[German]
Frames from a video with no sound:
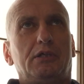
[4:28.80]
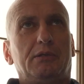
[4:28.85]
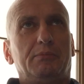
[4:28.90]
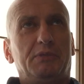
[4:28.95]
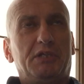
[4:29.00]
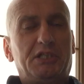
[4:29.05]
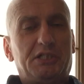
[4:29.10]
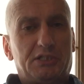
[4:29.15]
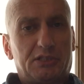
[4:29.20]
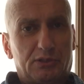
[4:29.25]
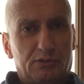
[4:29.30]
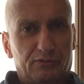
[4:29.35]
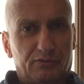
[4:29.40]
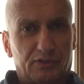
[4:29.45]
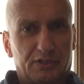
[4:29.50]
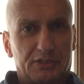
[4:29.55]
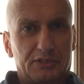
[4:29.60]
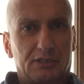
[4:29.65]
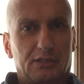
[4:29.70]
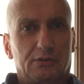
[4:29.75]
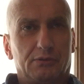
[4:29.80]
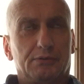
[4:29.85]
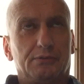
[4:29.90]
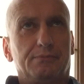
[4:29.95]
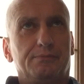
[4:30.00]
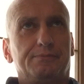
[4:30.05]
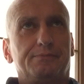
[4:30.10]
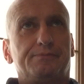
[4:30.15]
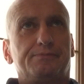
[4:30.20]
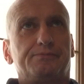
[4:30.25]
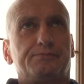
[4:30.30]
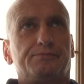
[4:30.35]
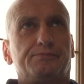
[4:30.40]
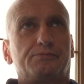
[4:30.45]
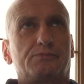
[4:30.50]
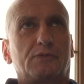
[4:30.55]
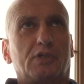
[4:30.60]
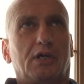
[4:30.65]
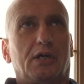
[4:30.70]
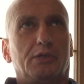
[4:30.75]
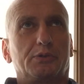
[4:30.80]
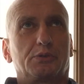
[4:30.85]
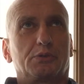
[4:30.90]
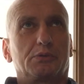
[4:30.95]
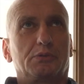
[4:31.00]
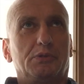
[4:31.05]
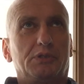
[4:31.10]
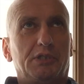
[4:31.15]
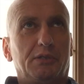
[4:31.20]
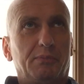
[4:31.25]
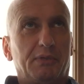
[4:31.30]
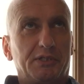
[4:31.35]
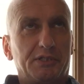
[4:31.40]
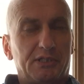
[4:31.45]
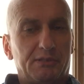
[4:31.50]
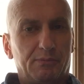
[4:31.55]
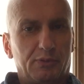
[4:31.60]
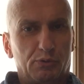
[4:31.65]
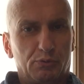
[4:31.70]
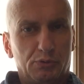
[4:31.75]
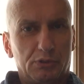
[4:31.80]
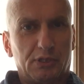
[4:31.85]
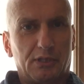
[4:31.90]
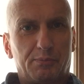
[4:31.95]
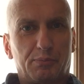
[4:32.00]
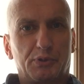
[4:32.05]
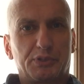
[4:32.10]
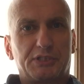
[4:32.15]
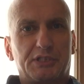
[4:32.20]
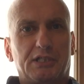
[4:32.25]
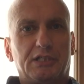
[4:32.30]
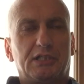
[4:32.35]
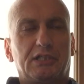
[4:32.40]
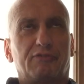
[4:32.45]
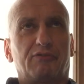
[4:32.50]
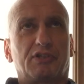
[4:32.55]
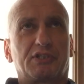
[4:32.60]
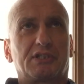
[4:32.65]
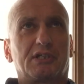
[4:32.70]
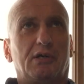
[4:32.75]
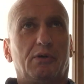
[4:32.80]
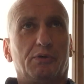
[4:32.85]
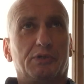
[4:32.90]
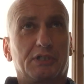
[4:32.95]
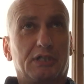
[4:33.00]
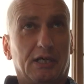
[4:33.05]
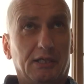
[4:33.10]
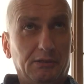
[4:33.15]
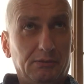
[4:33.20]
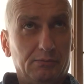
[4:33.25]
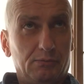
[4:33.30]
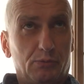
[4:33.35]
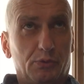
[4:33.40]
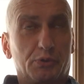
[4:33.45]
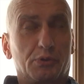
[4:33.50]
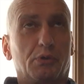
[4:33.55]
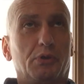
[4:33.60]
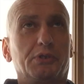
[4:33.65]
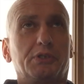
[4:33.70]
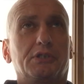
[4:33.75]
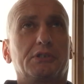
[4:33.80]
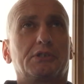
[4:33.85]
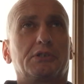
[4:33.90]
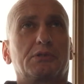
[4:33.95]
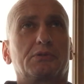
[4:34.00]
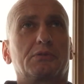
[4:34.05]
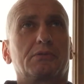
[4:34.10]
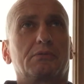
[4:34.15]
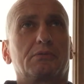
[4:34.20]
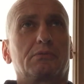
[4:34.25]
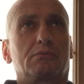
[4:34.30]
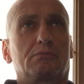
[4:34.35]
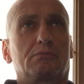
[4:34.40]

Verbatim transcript: ihm nicht zu vertrauen. Also jemand, dem man hundertprozentig vertrauen kann. Und heute ist es,